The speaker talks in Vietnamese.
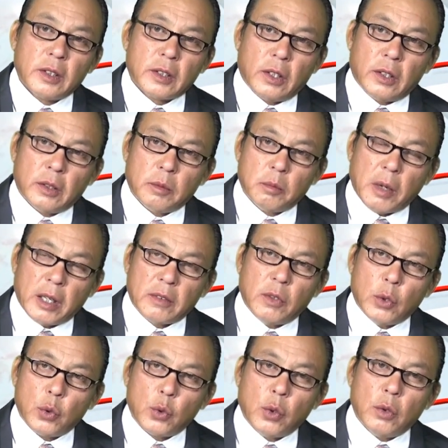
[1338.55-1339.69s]
Còn mật
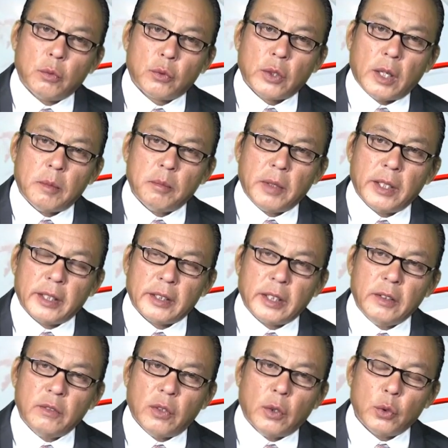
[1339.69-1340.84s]
vụ của ông Trump hay là
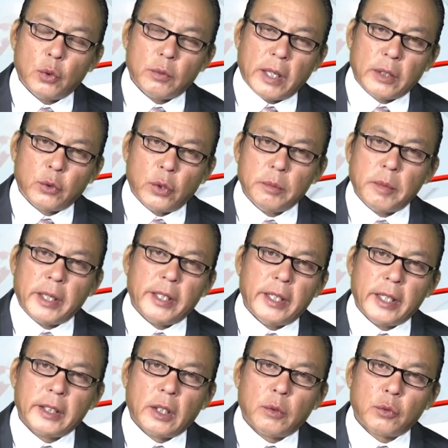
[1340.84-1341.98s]
chính phủ cũng đã chuẩn bị
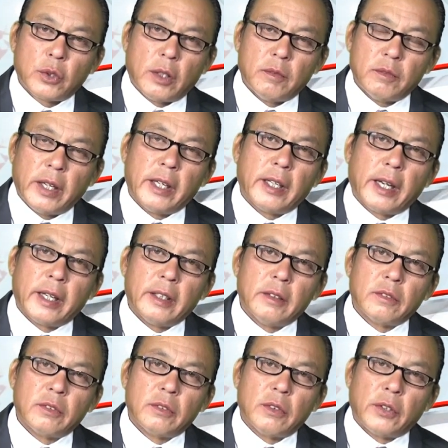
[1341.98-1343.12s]
để cho ông Trump về lại
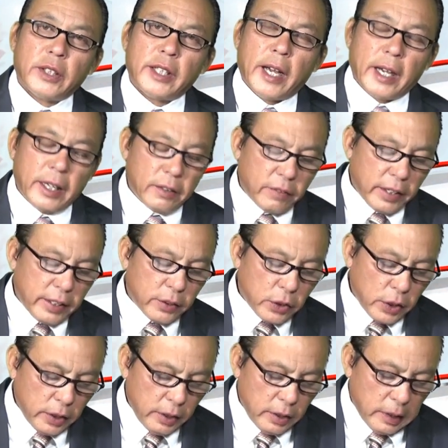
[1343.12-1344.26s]
Florida hay về
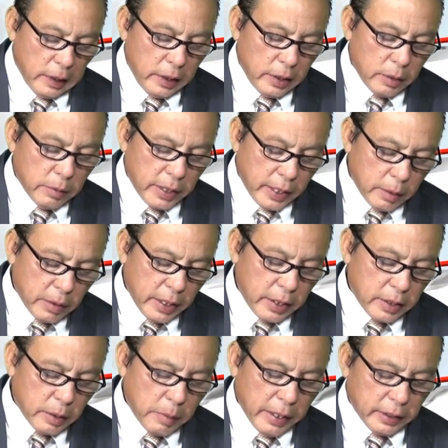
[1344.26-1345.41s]
New York. Nhưng mà ngày hôm
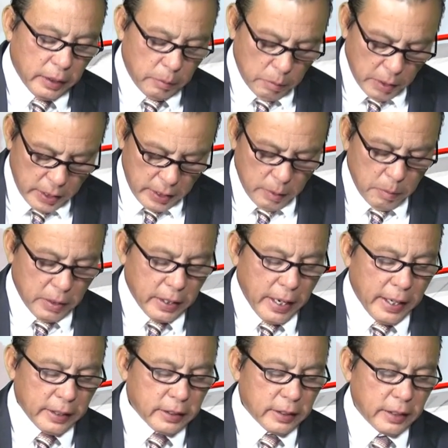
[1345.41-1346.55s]
nay cái bản tin mới nhất mà
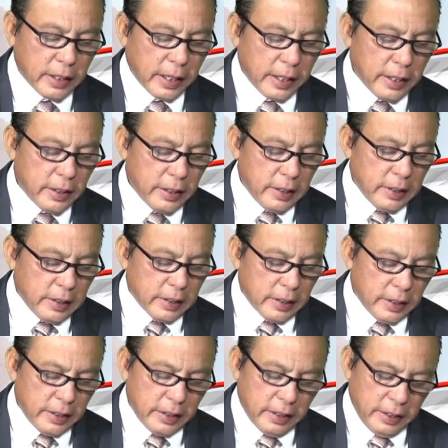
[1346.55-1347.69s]
ra như thế này
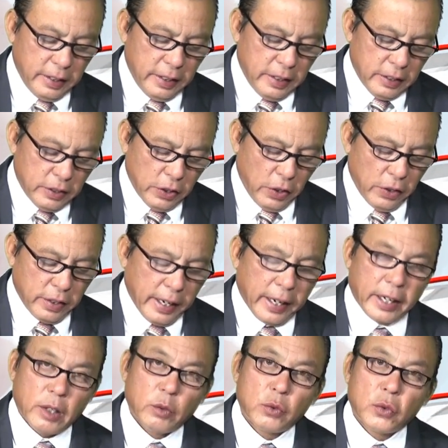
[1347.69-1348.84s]
thì rõ
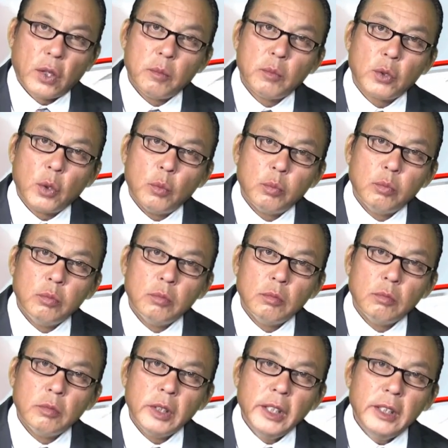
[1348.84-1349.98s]
ràng ông Trump cũng
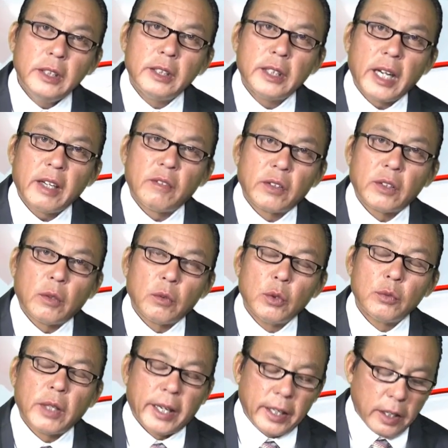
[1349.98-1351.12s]
ít ra vào trong
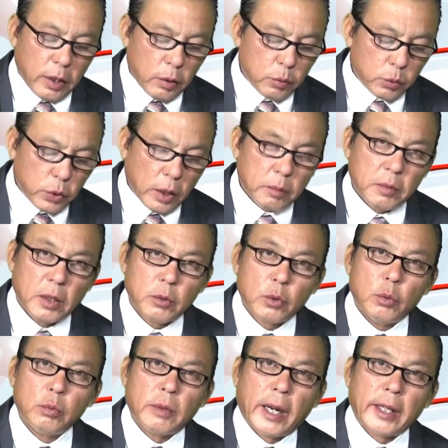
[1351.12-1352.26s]
lúc này ông Trump ông
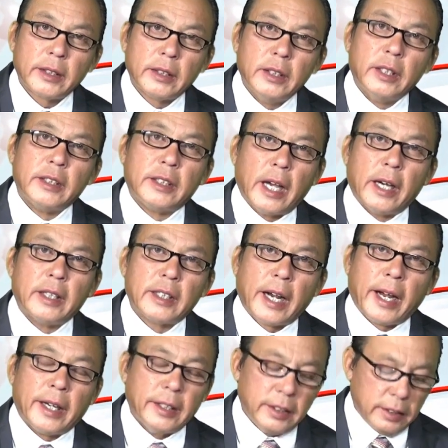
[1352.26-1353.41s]
cũng đã thừa nhận
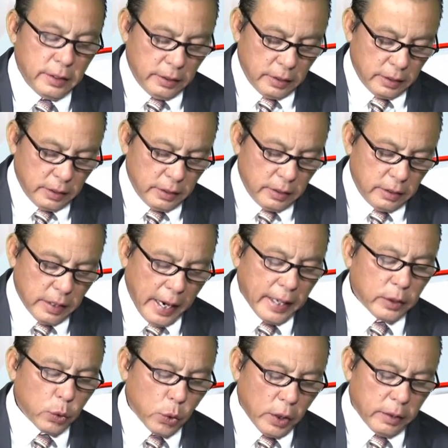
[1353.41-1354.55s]
rằng đã
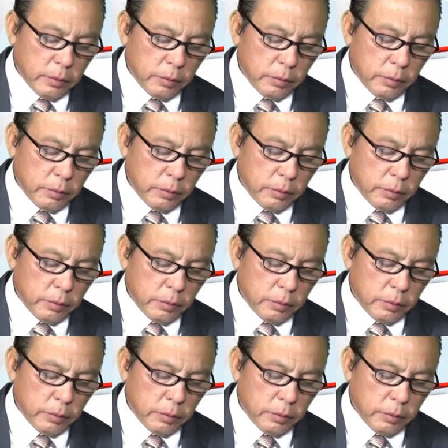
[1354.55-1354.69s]
thua.